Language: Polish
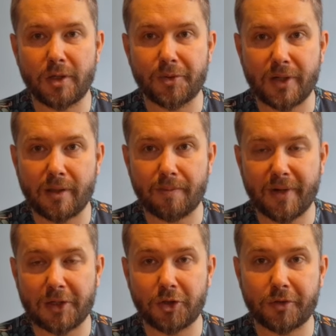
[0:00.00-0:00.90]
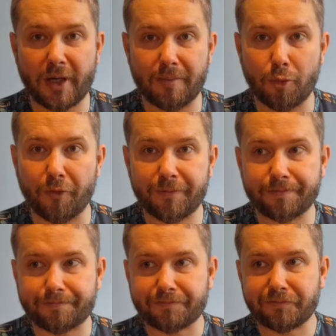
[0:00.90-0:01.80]
przez braci Trębów,
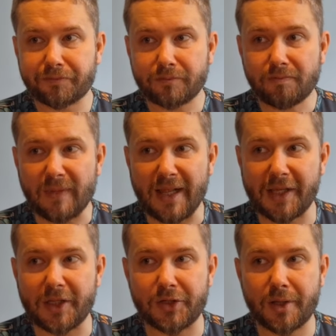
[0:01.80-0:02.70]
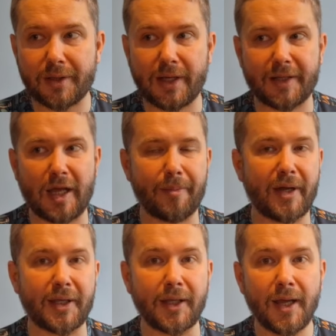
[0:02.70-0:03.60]
gitarzystę Adama
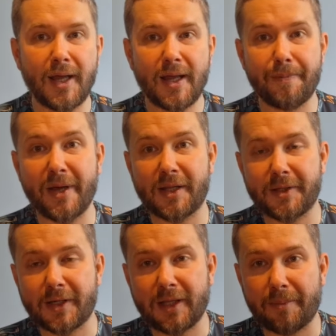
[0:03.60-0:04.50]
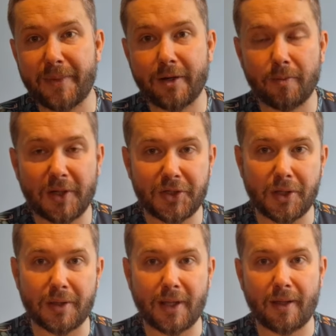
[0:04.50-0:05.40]
i Benedykta Beno
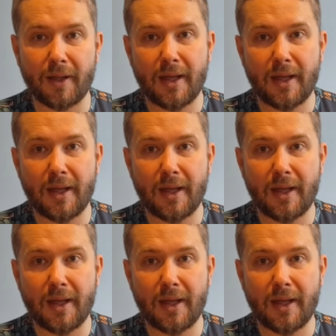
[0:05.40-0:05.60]
Basistę,